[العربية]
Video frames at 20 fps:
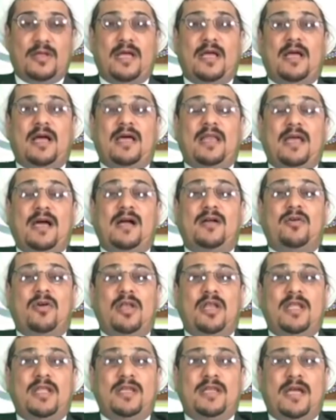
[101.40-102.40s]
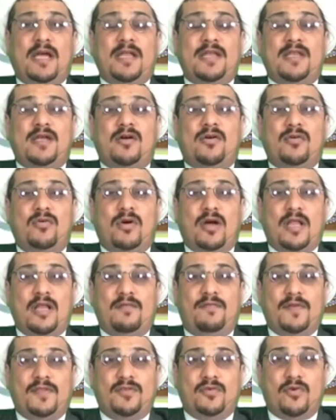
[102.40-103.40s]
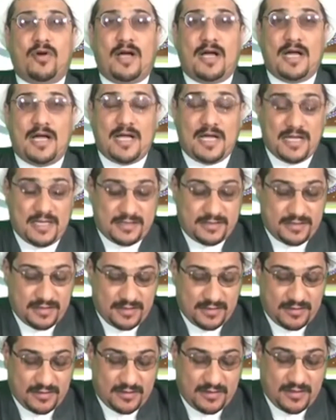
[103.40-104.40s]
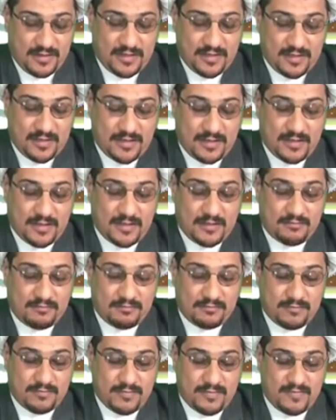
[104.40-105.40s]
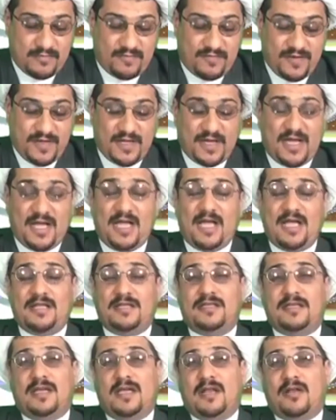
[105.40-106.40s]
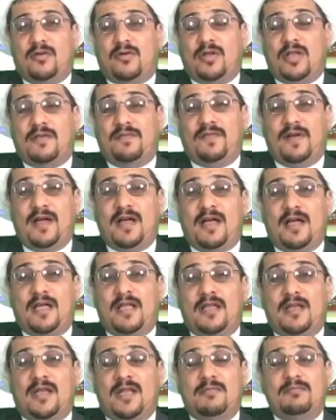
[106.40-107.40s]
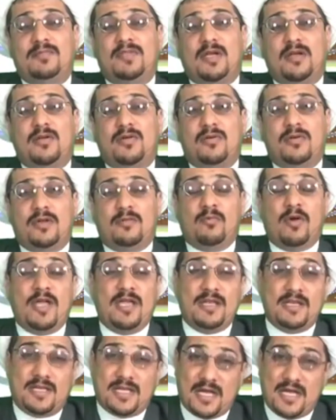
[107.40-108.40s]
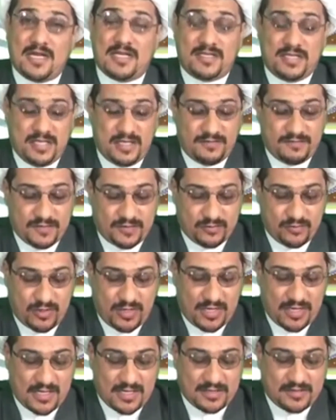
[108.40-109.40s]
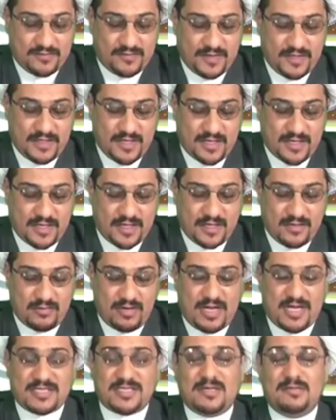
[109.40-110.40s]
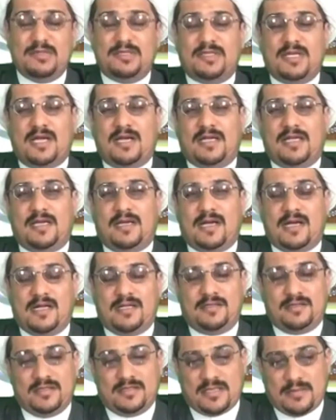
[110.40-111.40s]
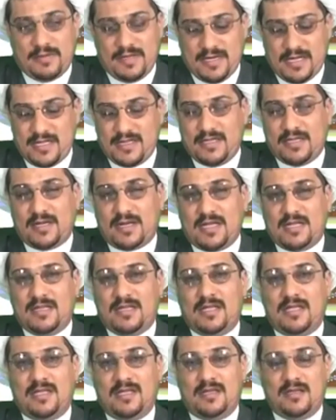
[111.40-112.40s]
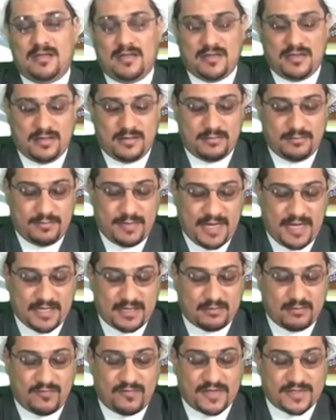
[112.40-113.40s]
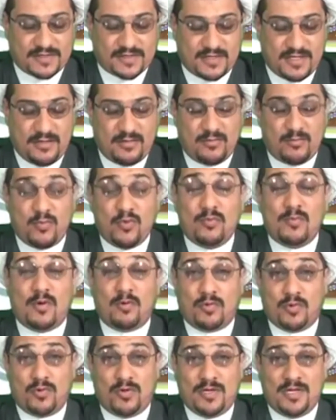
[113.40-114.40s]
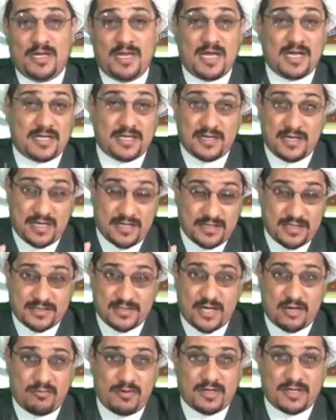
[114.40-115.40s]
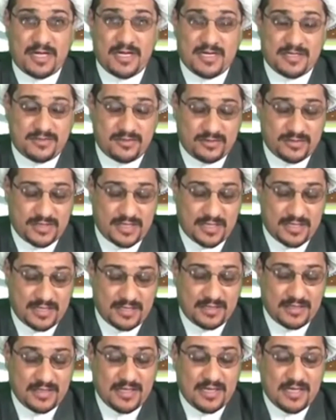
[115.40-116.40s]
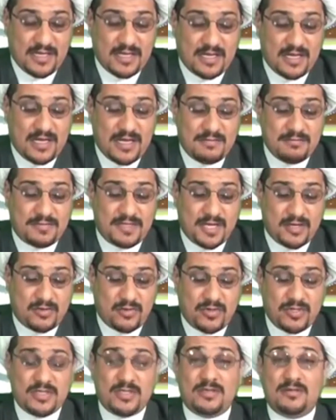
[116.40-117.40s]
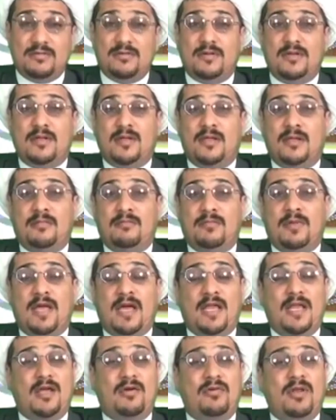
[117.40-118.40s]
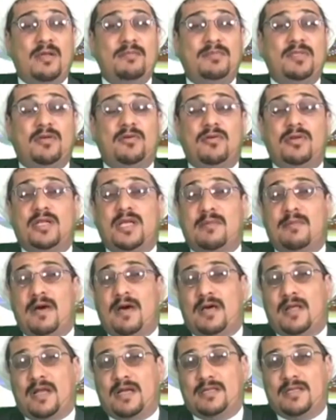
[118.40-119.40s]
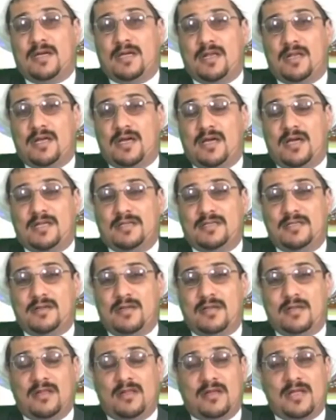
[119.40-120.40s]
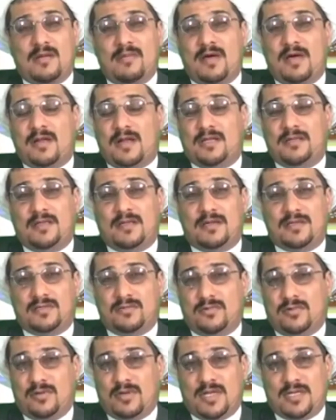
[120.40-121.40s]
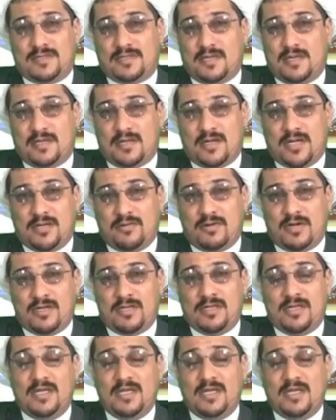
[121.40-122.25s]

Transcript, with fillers: على كل انه الفتوحات آه، في عهد الخلفاء لم تكن وان كانت هي فتوحات في نظري وحسب التحقيقات طبعا هذا يراد له آه، بحث مفصل مو موضوعنا لكن أنا أجاوبك على جعجالة لم تكن آه، لعله لم تكن كما أرادها الله عز آه، كما أراد رسول الله صلى الله عليه وآله